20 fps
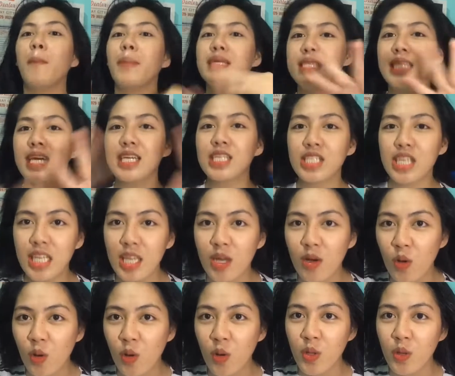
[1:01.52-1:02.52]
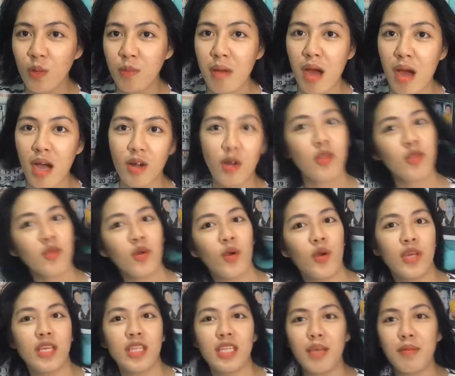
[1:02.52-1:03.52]
yung pasensya na kung yung background
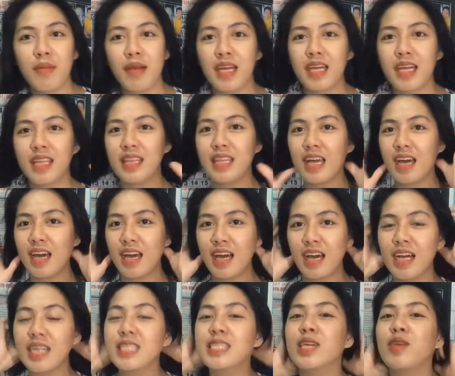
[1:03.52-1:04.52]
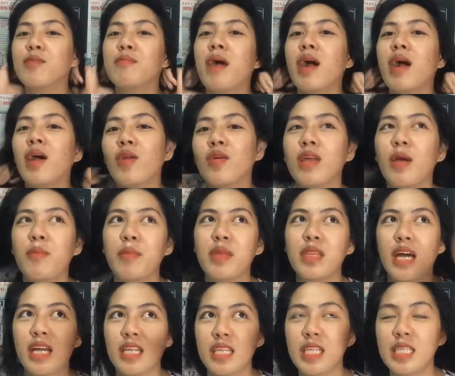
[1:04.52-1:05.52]
ko hindi maganda kasi yung background namin
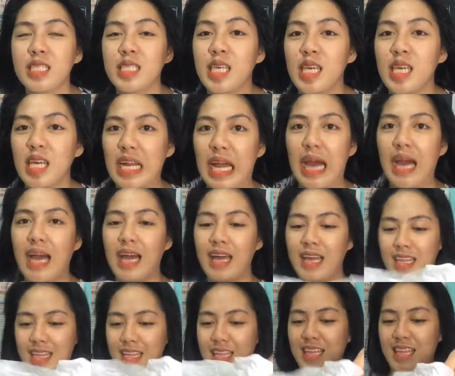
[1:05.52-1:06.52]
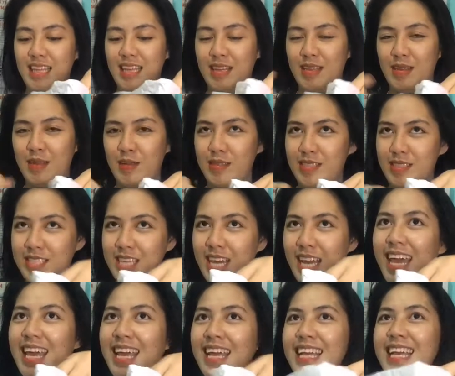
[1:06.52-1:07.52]
dati nasira.
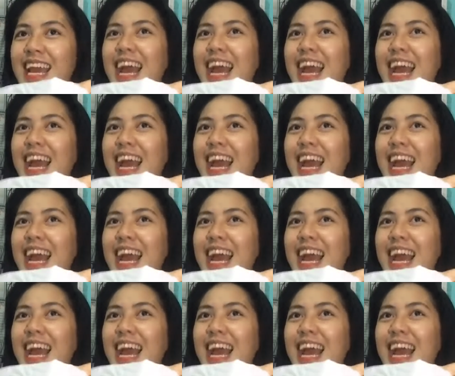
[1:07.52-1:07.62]
Charot.